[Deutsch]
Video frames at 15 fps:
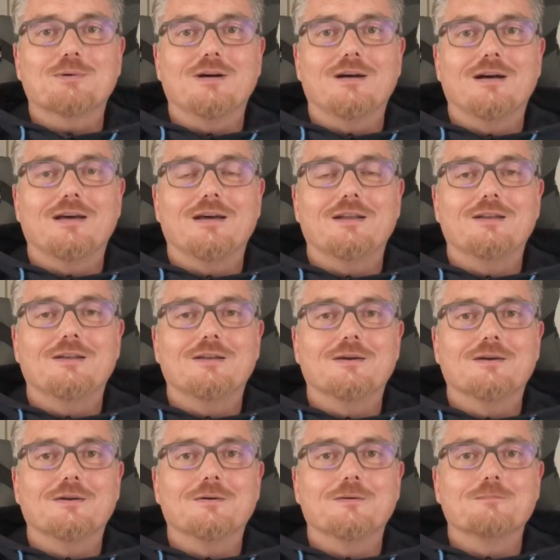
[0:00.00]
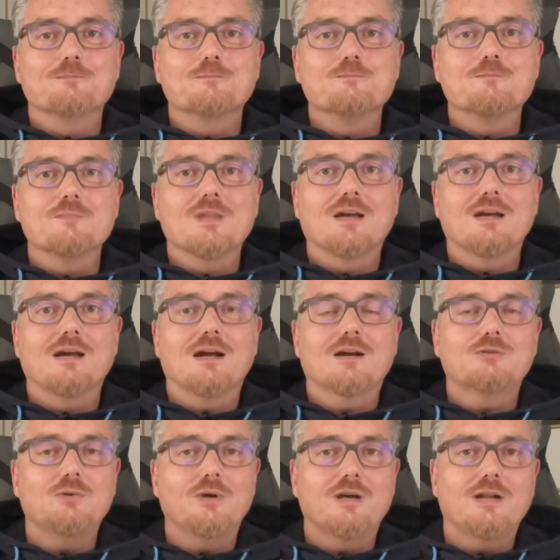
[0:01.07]
ein, äh,
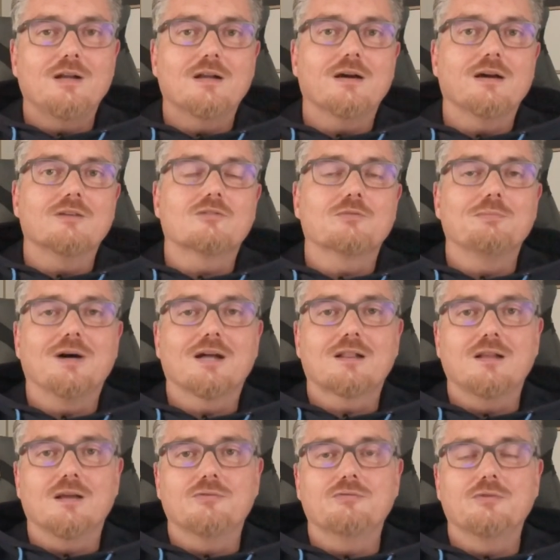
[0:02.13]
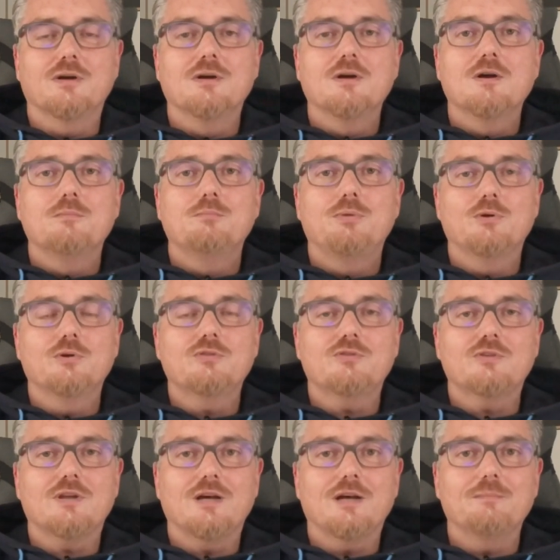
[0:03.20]
aktuell ein SmartLav
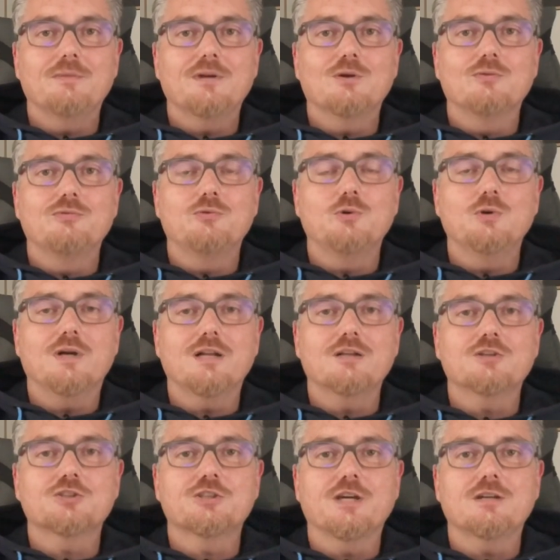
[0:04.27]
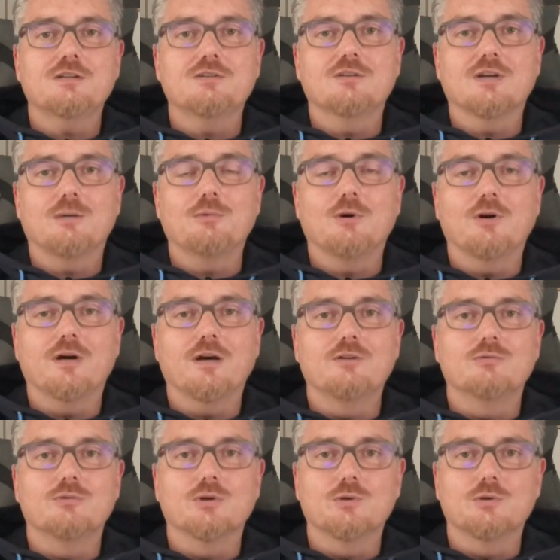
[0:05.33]
Plus Mikrofon angesteckt. Ich habe auch ein
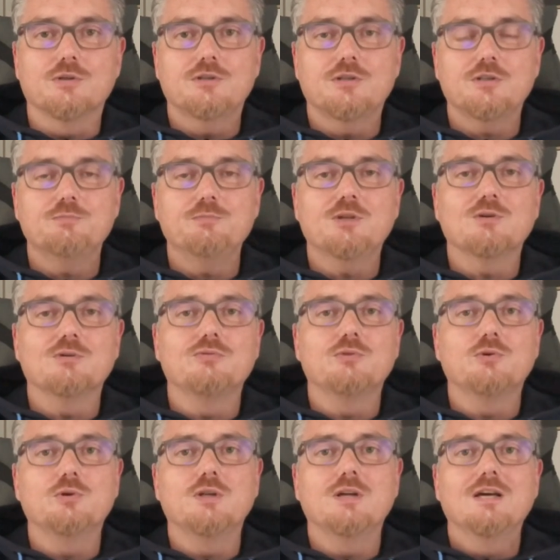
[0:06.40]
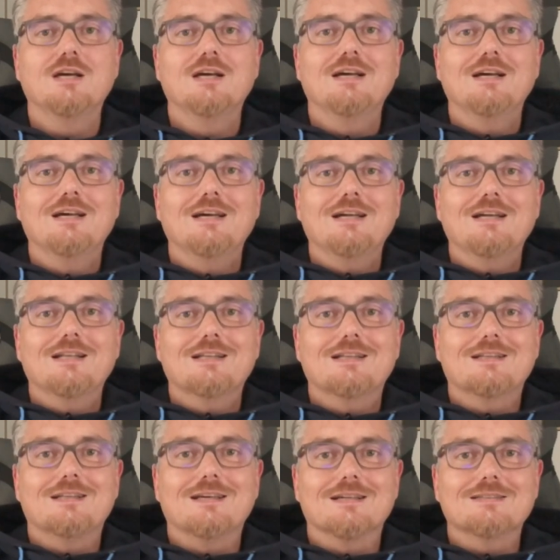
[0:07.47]
Rode Tischmikrofon.
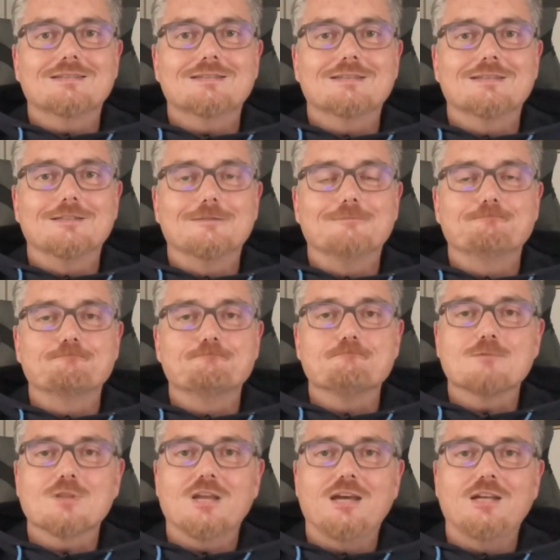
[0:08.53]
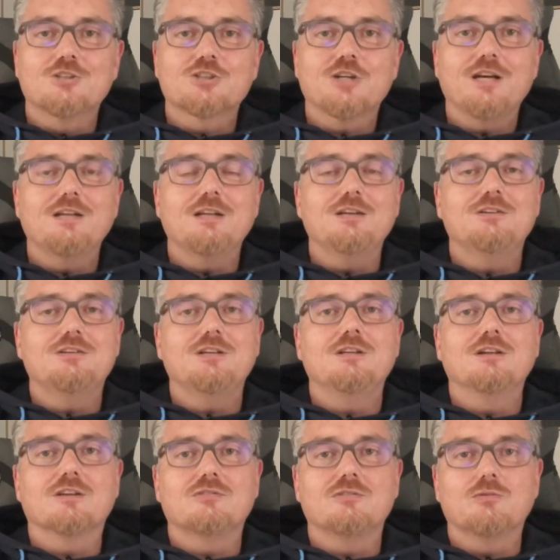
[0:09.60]
Das äh, entscheide ich je
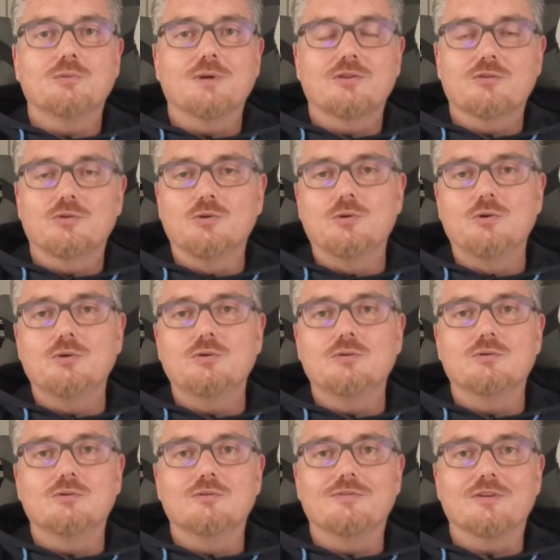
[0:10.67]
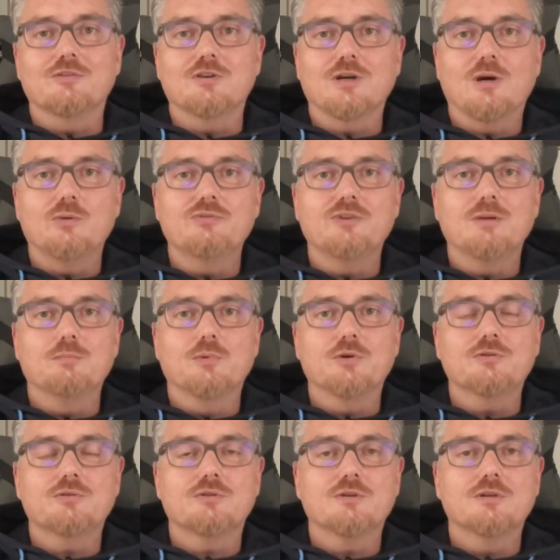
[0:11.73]
nach Situation und was ich aufnehmen
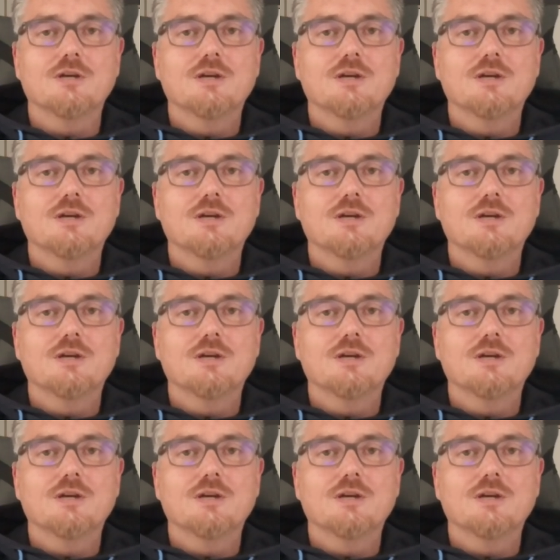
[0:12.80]
möchte.